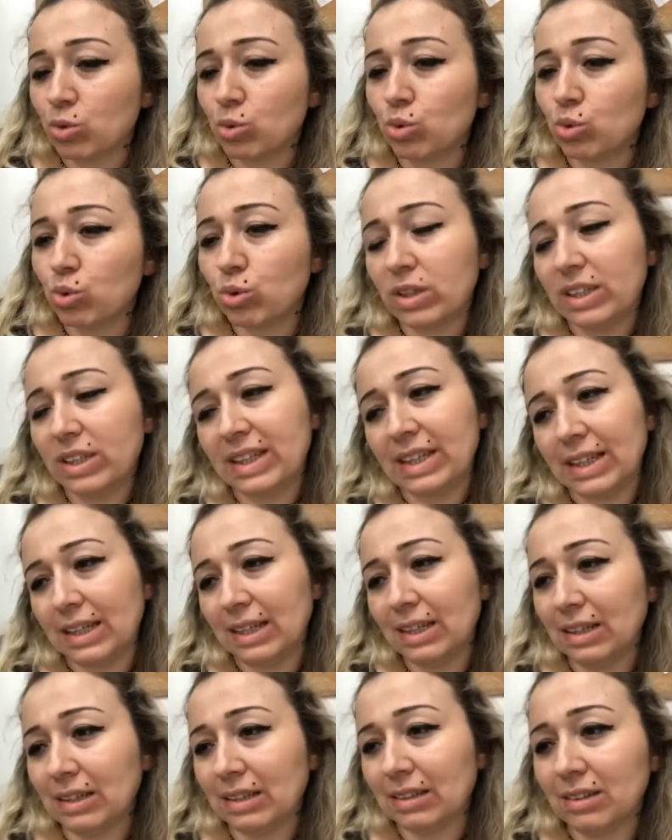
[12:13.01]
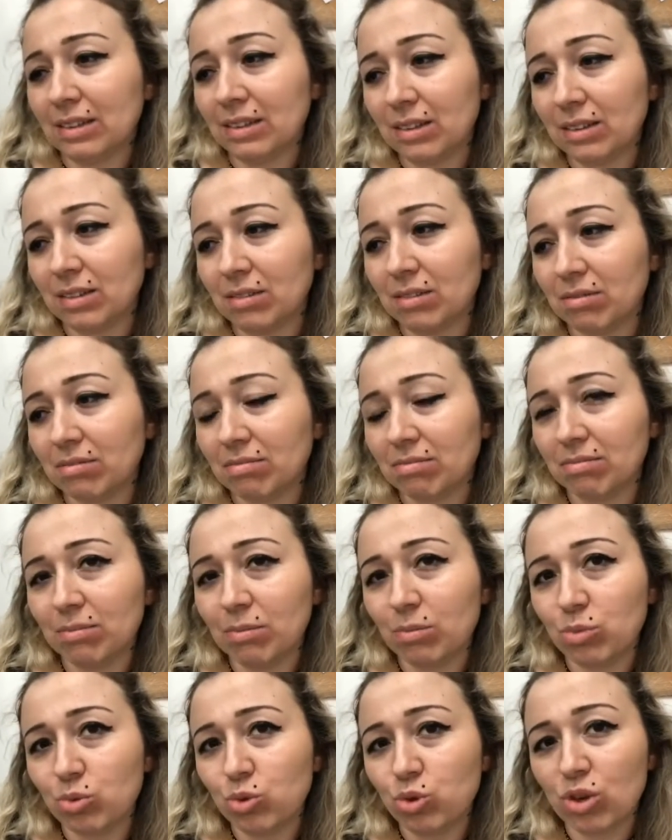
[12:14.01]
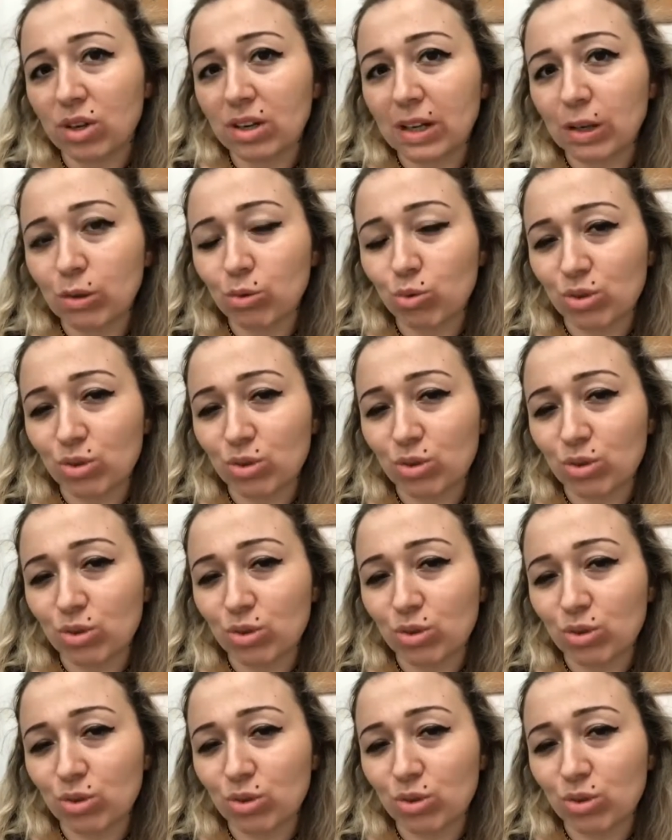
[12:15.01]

Çünkü şu aralar